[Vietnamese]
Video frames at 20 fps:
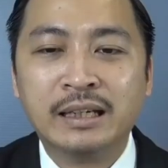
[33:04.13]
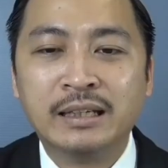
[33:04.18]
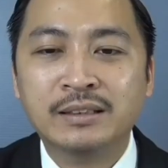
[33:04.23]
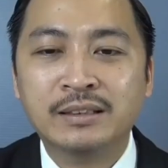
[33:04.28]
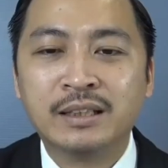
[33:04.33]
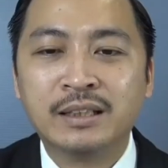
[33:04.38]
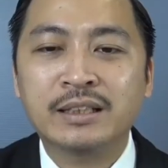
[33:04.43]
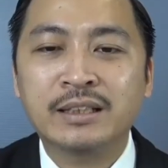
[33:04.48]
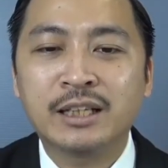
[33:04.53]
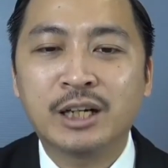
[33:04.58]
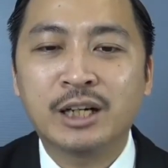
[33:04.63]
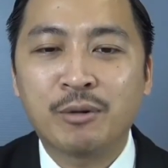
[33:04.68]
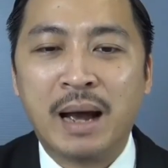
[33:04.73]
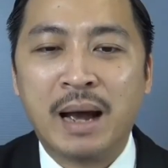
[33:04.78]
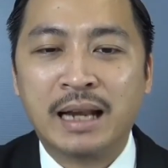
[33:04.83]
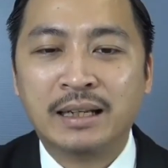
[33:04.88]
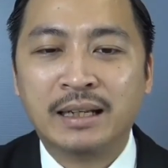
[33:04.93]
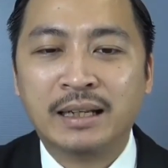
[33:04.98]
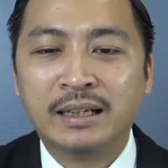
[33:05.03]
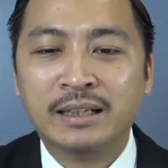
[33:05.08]
ấy, rất là nhiều
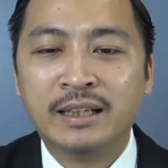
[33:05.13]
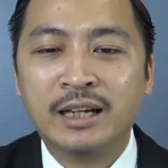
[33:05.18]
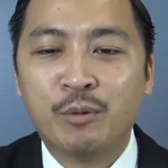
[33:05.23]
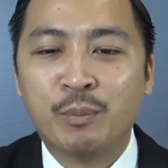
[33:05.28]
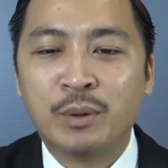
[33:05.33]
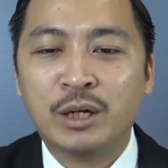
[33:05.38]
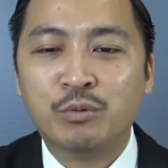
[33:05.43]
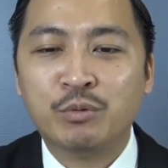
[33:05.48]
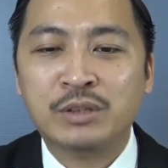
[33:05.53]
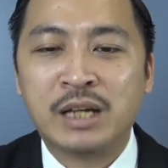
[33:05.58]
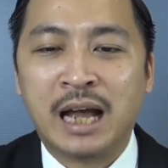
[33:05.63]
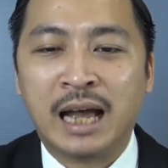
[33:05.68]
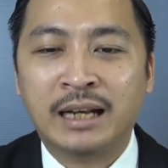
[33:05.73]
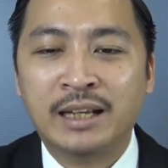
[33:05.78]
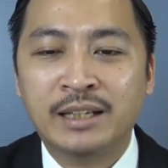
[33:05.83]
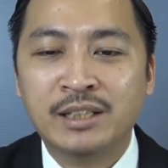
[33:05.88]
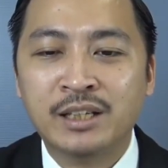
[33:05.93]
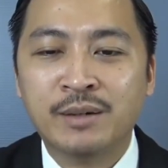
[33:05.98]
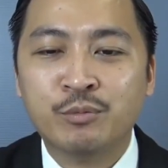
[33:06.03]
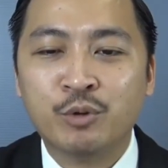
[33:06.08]
bạn đang đi học bất động sản
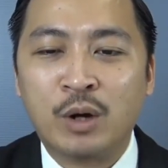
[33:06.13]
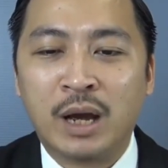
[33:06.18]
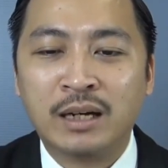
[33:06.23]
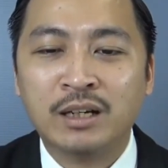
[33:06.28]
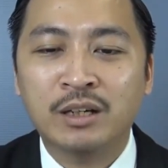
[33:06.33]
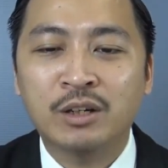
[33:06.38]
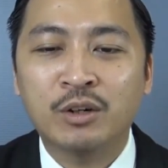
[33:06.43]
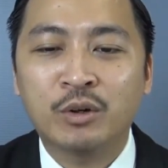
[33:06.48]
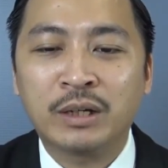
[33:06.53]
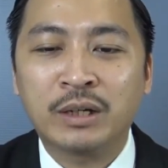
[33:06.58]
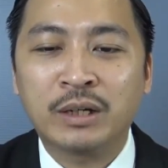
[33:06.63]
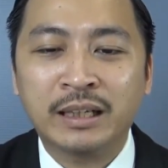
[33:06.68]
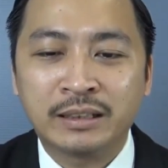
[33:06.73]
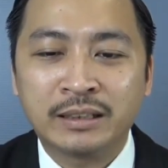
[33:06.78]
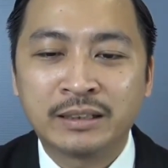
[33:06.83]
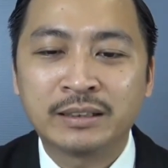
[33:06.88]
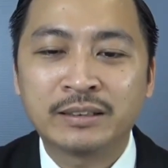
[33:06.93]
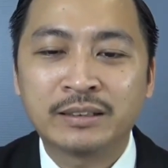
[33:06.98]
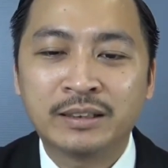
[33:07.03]
để chớp nhoáng cơ hội đây